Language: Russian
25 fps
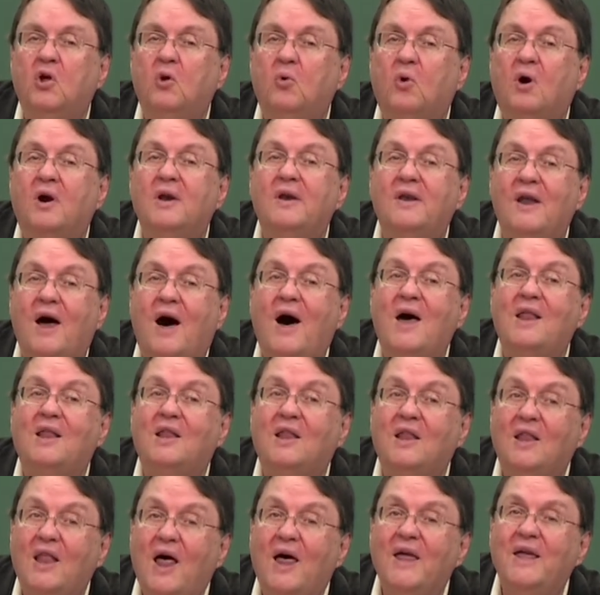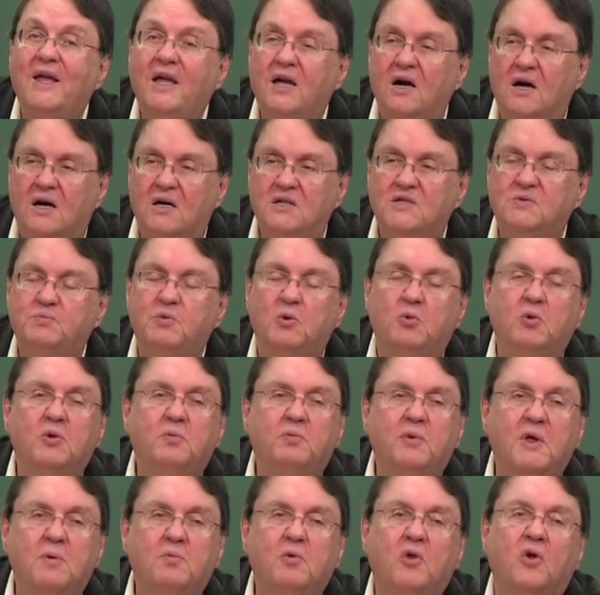поклоняться вместе с людьми,
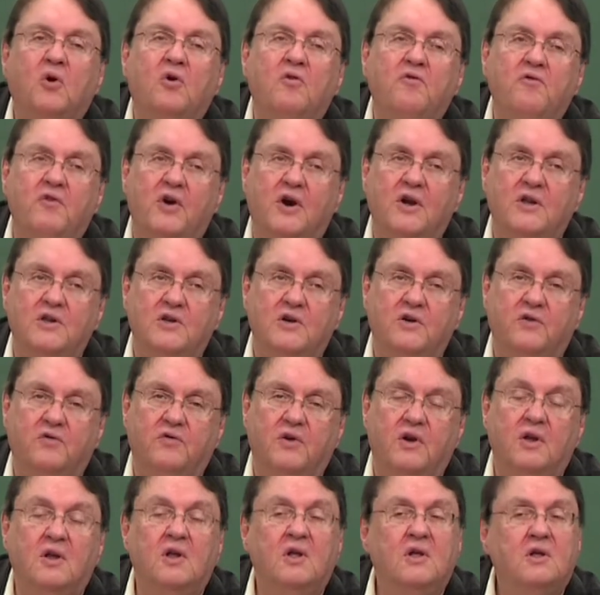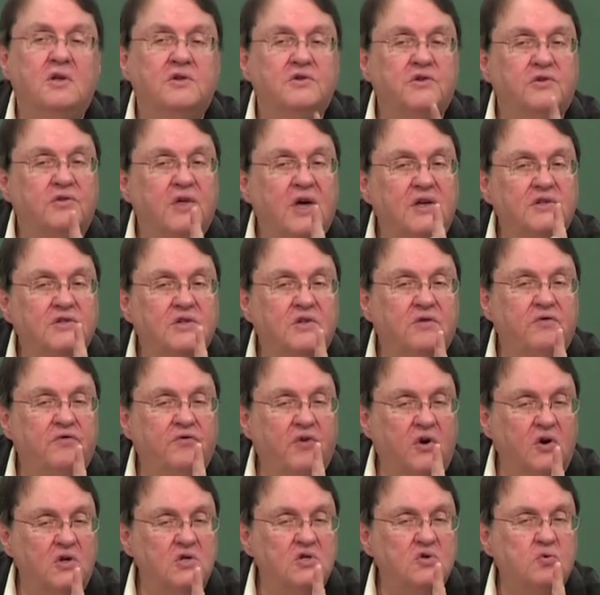которые на тебя не похожи,
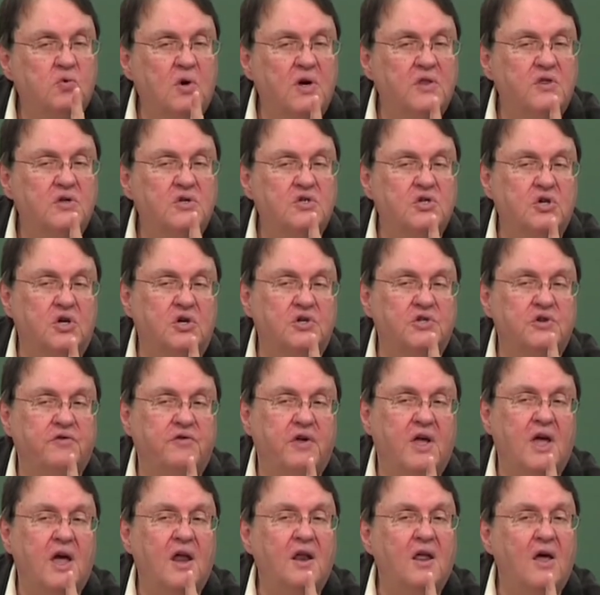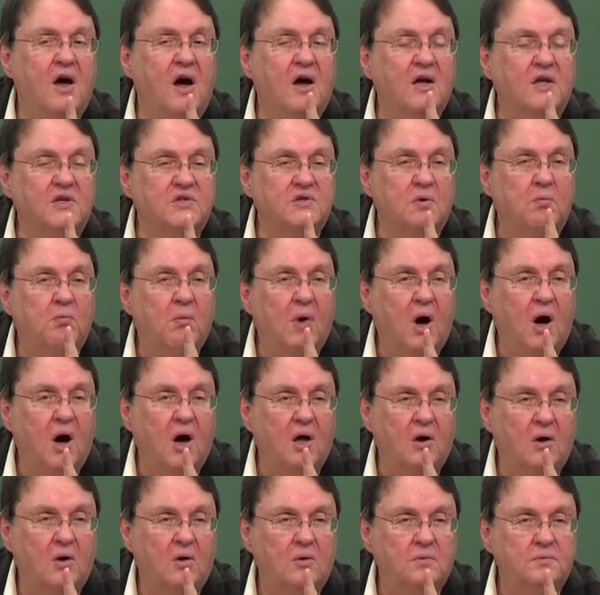с другими, с иными
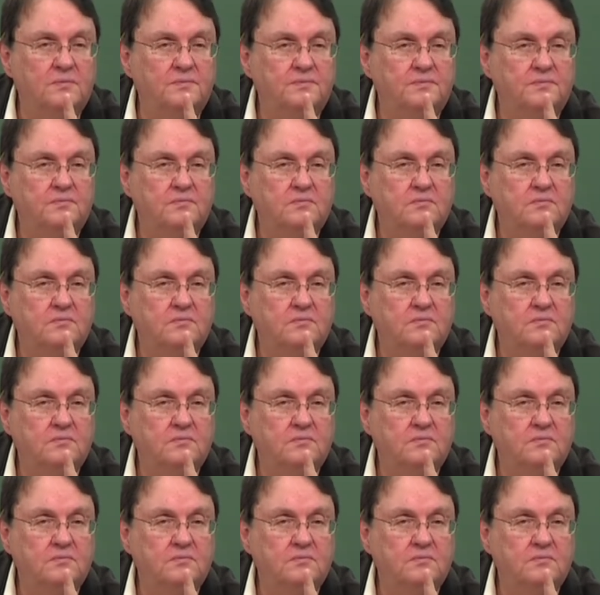людьми.